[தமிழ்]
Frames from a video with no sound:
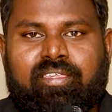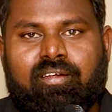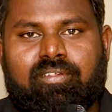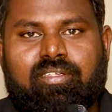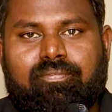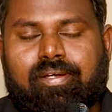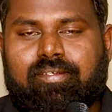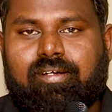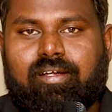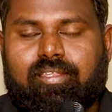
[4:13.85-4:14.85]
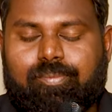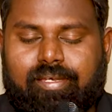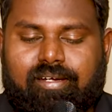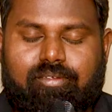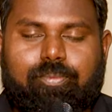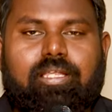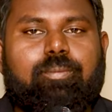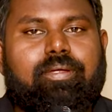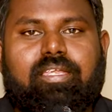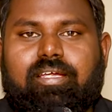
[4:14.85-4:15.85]
இதில் வந்து ஃப்ரெஷர் அண்ட் எக்ஸ்பீரியன்ஸ்
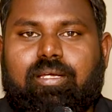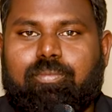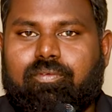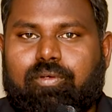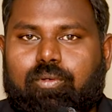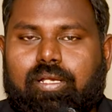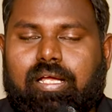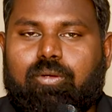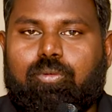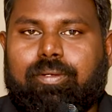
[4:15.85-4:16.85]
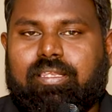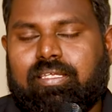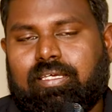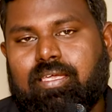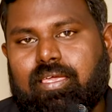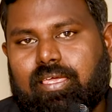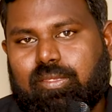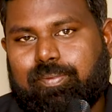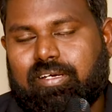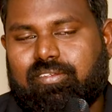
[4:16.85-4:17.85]
பாதி பாதி கண்டிப்பாக வேணுங்கிறாங்க ஒரு பத்து
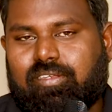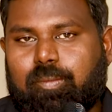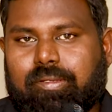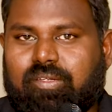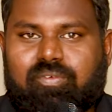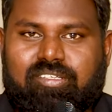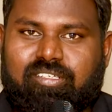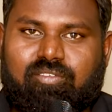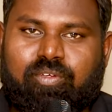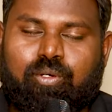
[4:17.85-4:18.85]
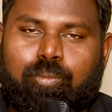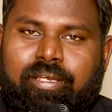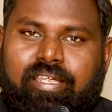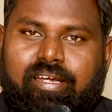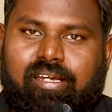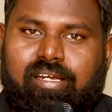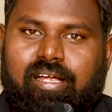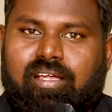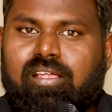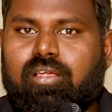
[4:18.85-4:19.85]
எக்ஸ்பீரியன்ஸ் இருந்தால் பத்து ஃப்ரெஷர்ஸ் வேணும் அப்படின்னு
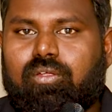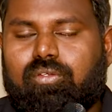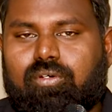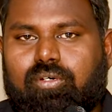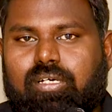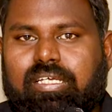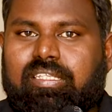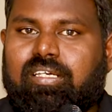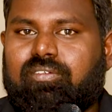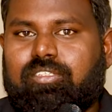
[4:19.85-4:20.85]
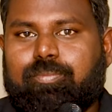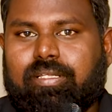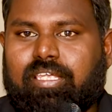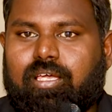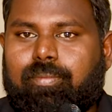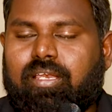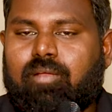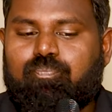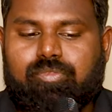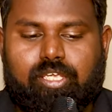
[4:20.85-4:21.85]
கேட்டுக்கிறாங்க ஸோ இதில் வந்து பார்த்திங்க
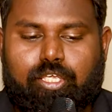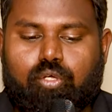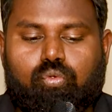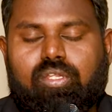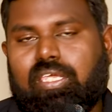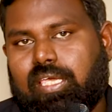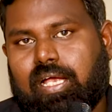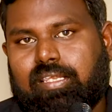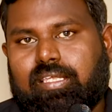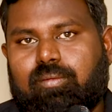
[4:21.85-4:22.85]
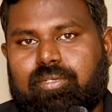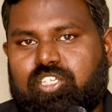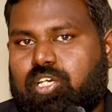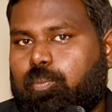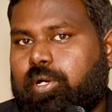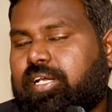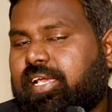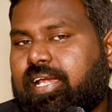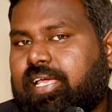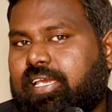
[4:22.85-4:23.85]
அப்படின்னா கியூசி அண்ட் தென் மிஷின்
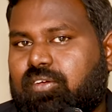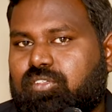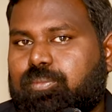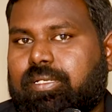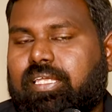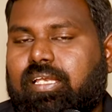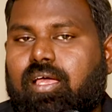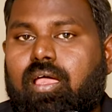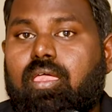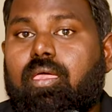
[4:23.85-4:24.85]
ஆப்ரேட்டர் கேட்டகரிக்கு வந்து பார்த்திங்கன்னா